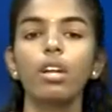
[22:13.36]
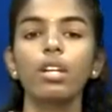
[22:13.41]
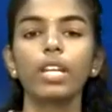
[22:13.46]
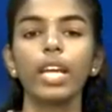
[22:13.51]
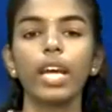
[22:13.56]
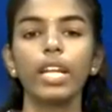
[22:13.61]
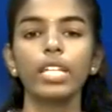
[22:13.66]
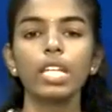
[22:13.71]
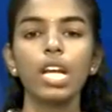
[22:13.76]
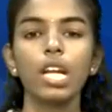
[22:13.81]

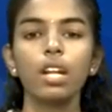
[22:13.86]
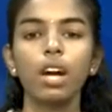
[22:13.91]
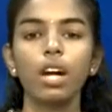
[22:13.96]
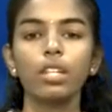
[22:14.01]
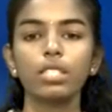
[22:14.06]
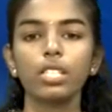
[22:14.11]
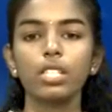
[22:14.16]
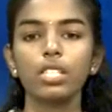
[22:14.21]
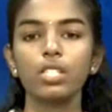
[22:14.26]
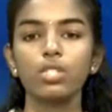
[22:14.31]
கென்யா
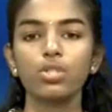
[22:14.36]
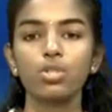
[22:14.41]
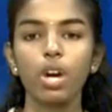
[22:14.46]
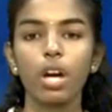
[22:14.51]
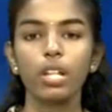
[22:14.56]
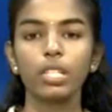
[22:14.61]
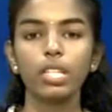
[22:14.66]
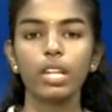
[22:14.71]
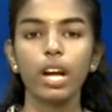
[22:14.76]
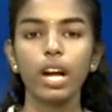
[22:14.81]
நாட்டில் இன்று
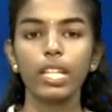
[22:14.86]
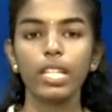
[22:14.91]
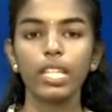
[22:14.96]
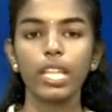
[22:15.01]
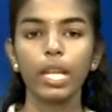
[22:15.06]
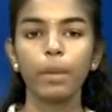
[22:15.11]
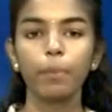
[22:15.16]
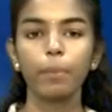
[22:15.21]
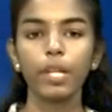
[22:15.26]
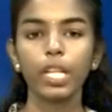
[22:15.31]
அதிகாலை
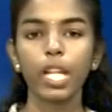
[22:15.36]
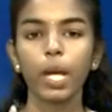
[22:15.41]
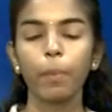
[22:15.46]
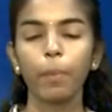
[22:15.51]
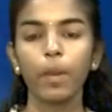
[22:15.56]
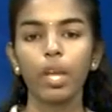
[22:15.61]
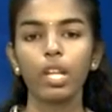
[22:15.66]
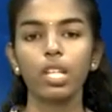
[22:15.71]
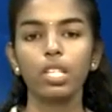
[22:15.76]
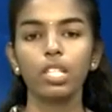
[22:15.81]
ஏற்பட்ட
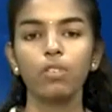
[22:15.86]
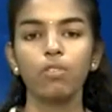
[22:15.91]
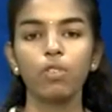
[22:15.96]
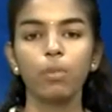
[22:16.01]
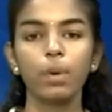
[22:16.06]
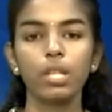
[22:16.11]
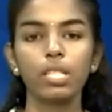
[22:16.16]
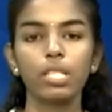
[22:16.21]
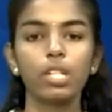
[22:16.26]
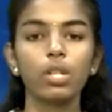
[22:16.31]
பேருந்து
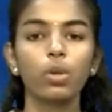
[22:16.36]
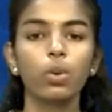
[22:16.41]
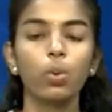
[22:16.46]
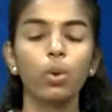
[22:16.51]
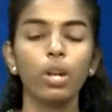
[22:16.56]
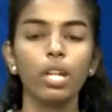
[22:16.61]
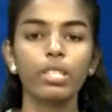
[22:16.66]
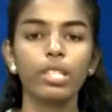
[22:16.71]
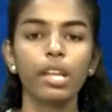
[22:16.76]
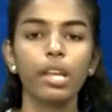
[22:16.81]
விபத்தில்
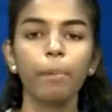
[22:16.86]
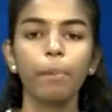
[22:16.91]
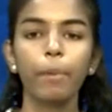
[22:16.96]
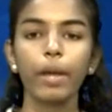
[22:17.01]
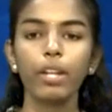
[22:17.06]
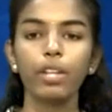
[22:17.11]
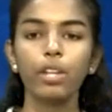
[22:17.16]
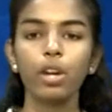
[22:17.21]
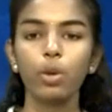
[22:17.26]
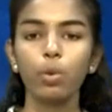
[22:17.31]
குழந்தை
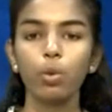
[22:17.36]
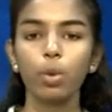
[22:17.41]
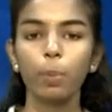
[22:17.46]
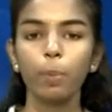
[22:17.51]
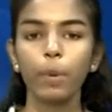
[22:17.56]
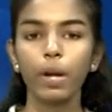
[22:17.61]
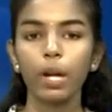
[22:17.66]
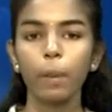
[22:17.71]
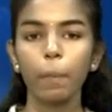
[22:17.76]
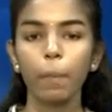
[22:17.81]
பெண்கள்
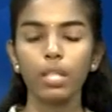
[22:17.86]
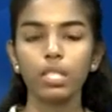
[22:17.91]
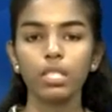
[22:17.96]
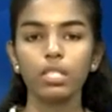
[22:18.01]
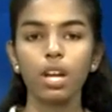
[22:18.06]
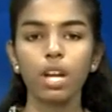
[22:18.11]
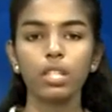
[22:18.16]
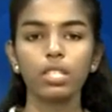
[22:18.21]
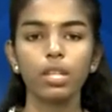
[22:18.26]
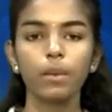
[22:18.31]
உள்பட
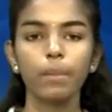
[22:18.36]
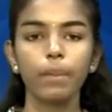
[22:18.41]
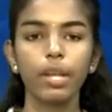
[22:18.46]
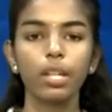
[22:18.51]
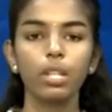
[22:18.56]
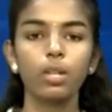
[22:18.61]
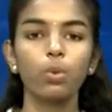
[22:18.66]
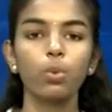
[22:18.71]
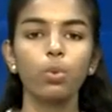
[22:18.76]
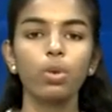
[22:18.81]
பதினான்கு
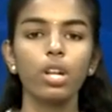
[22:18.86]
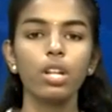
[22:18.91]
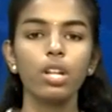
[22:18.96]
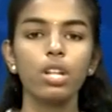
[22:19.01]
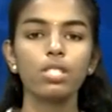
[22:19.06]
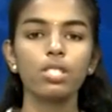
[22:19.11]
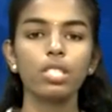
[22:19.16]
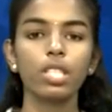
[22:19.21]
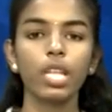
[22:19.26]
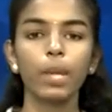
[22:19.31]
பேர் உடல்
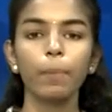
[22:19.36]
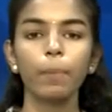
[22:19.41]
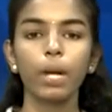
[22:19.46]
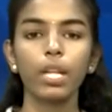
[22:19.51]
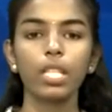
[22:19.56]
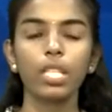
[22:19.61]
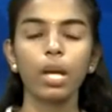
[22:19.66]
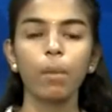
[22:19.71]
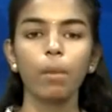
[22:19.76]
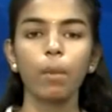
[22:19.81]
நசுங்கி
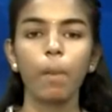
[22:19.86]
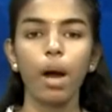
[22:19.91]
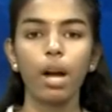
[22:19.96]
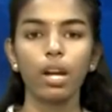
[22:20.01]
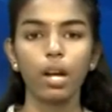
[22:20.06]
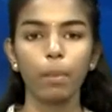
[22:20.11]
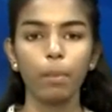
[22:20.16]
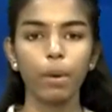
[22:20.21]
பரிதாபமாக